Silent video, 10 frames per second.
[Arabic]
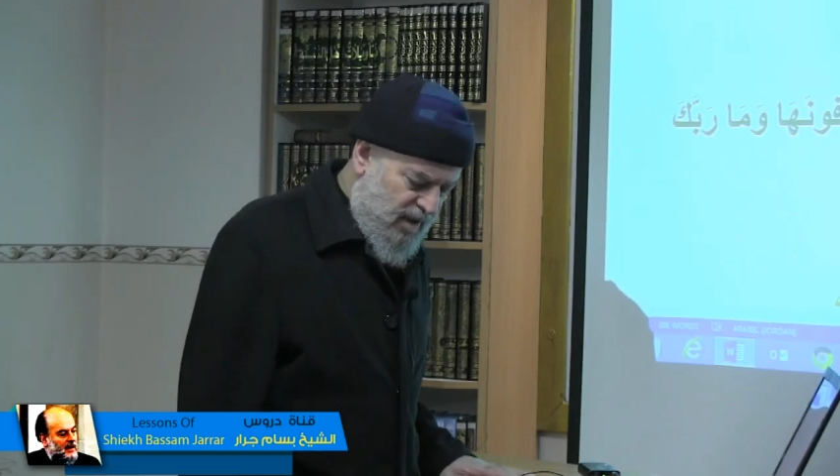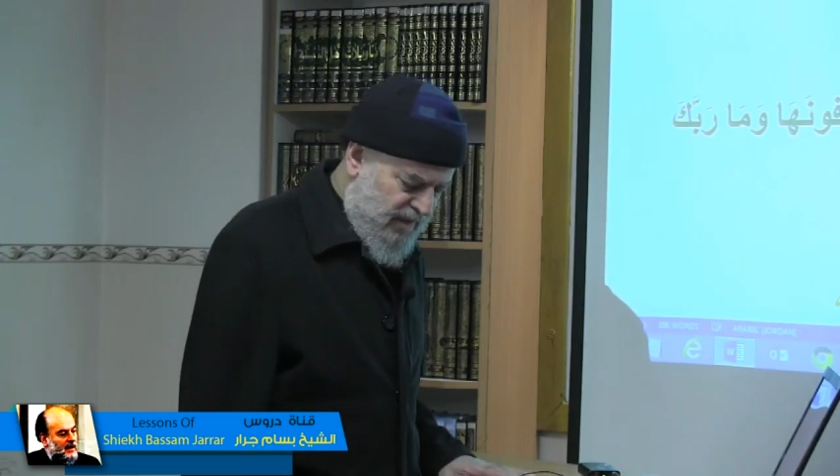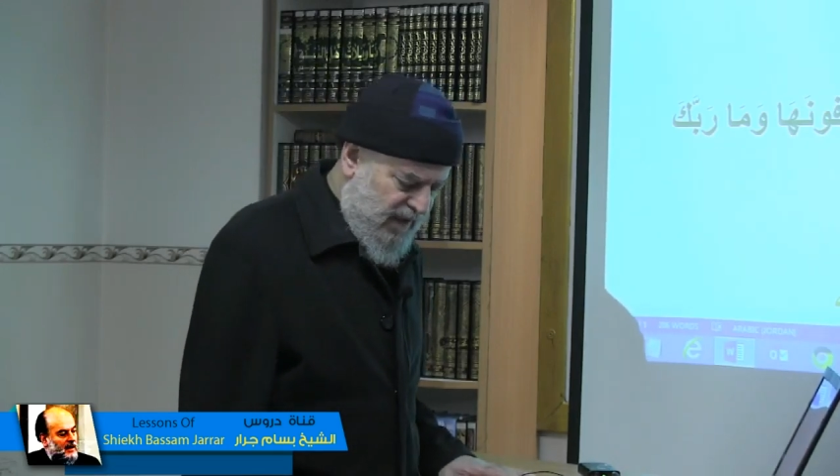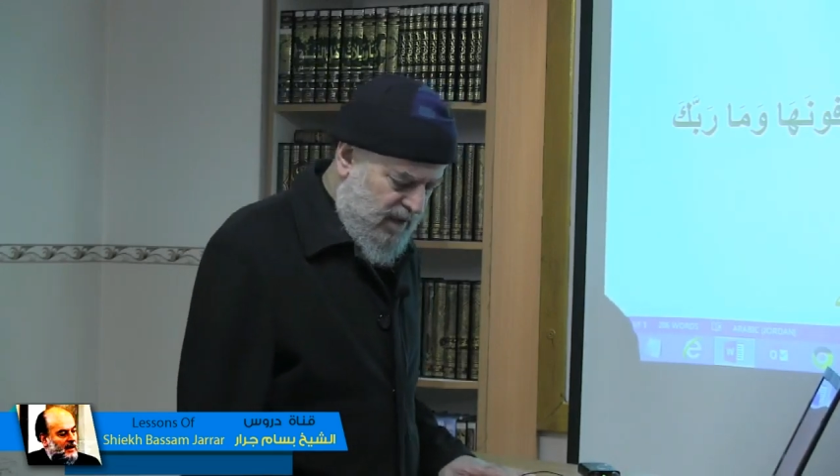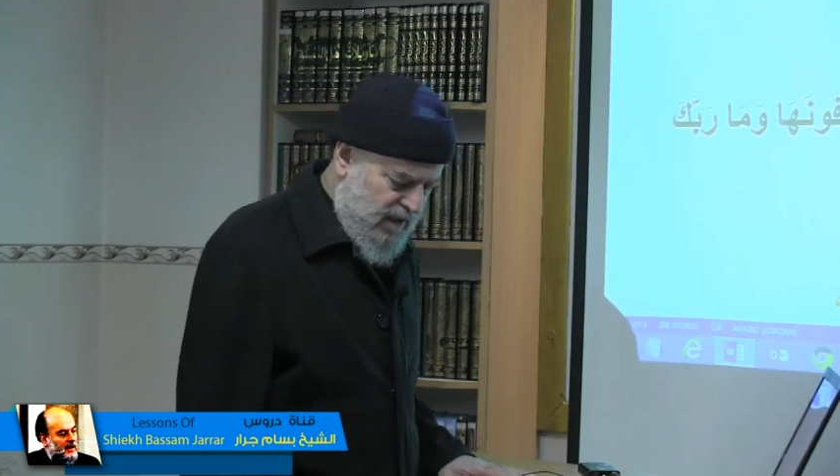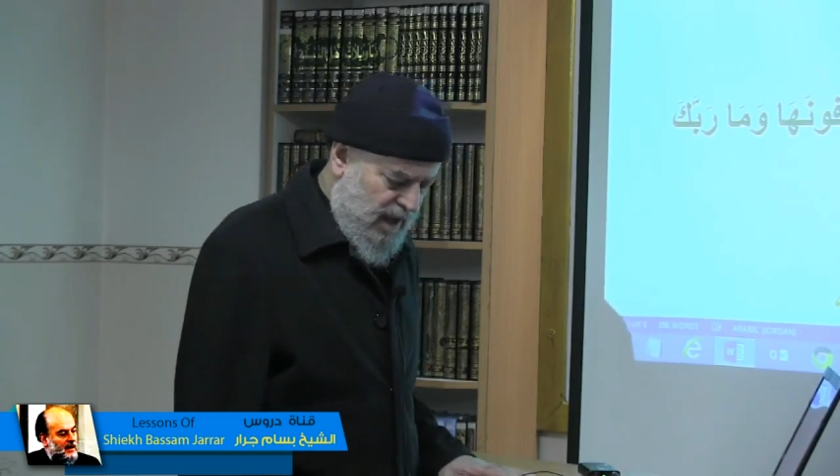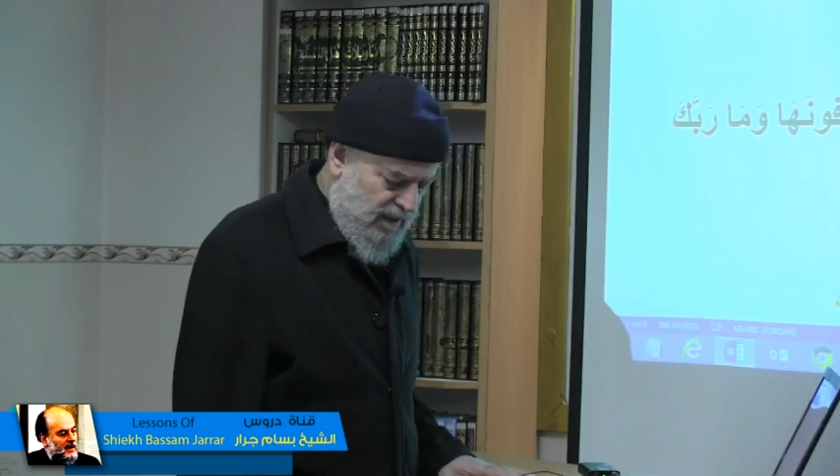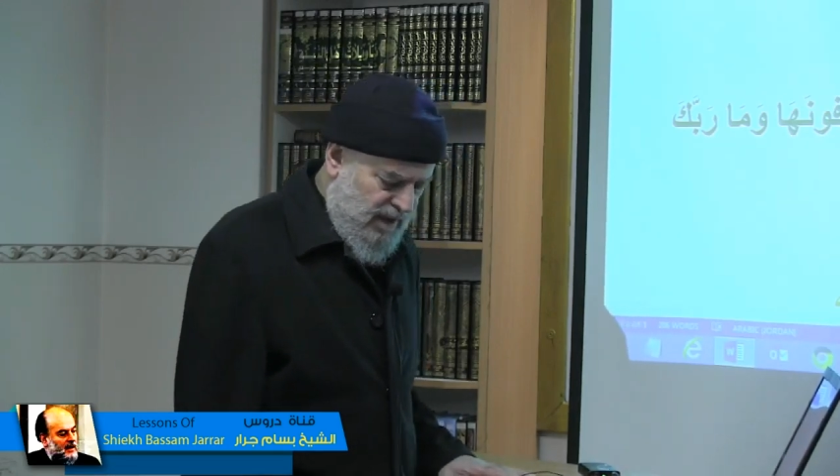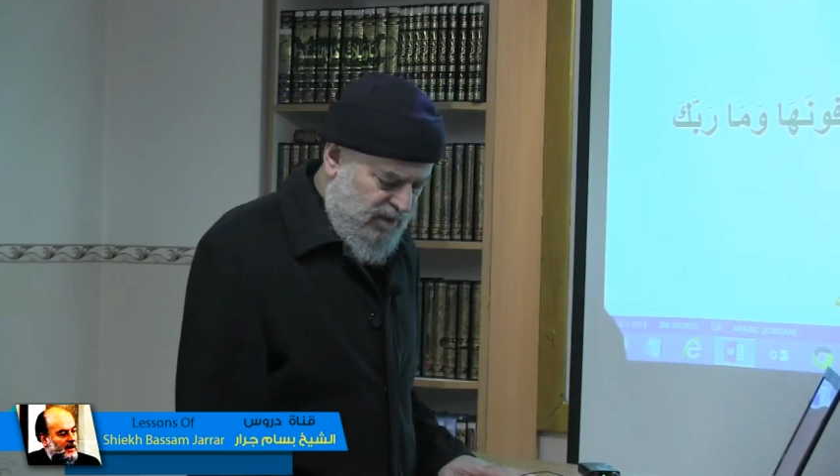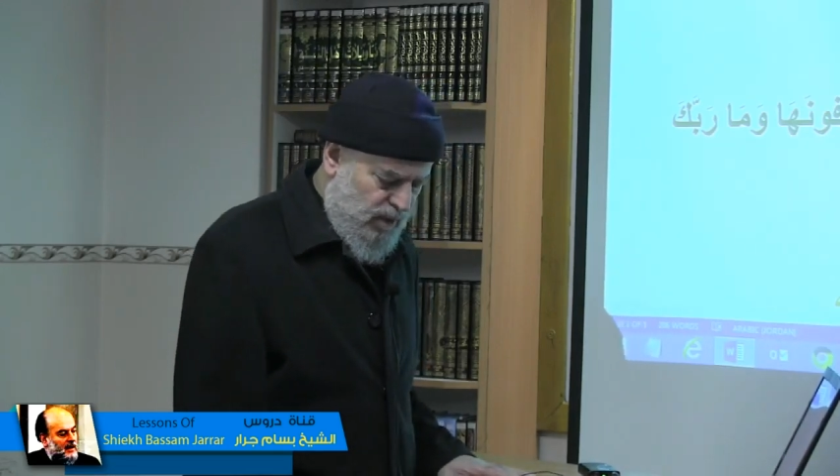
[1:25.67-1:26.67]
في
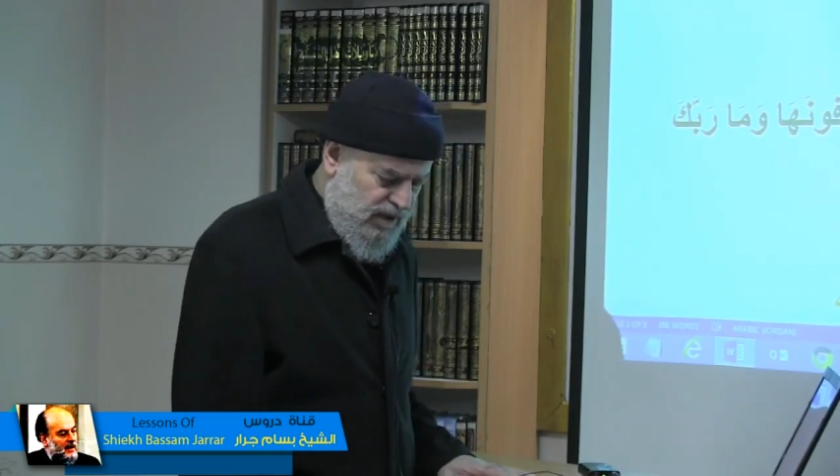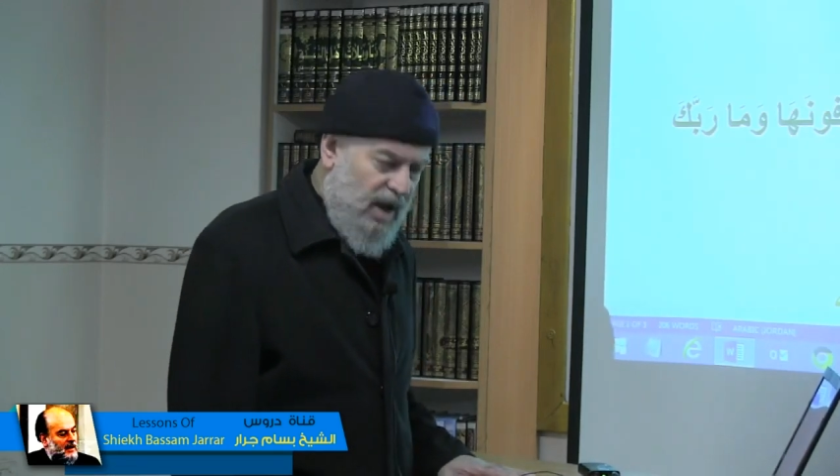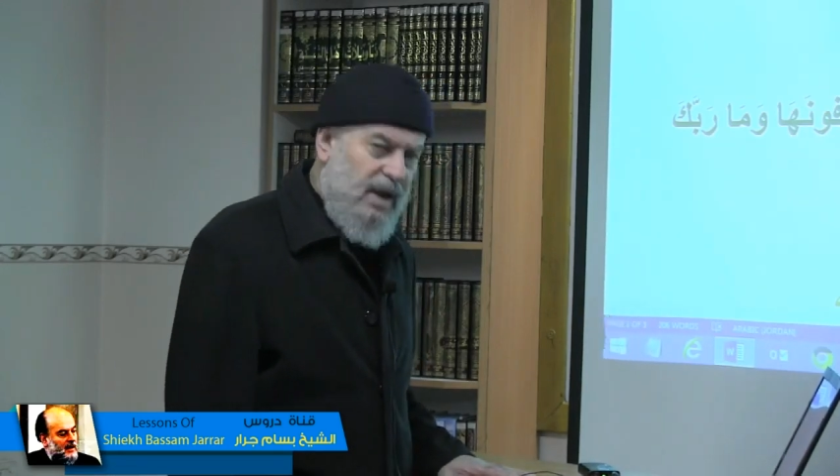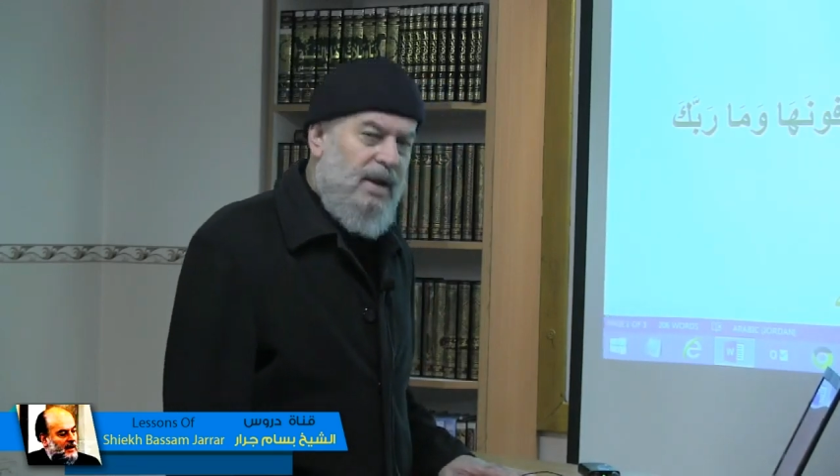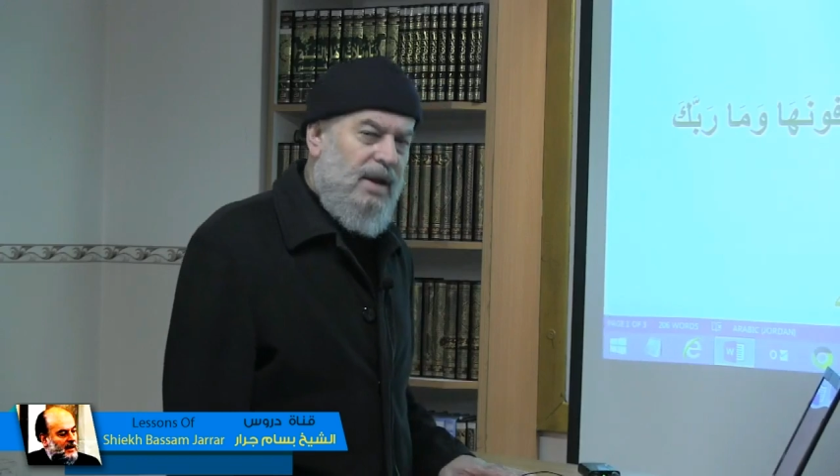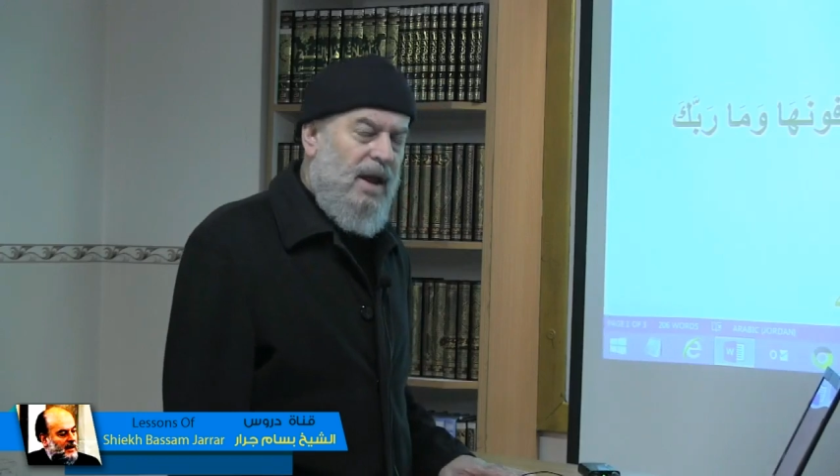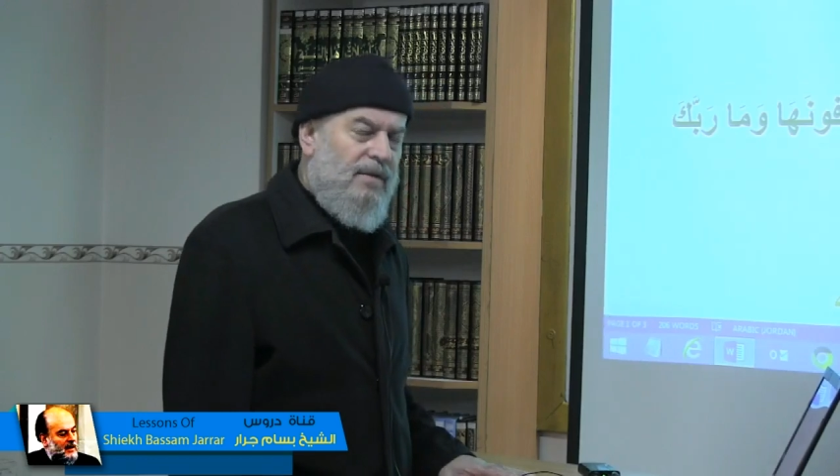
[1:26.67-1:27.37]
أن تزول إسرائيل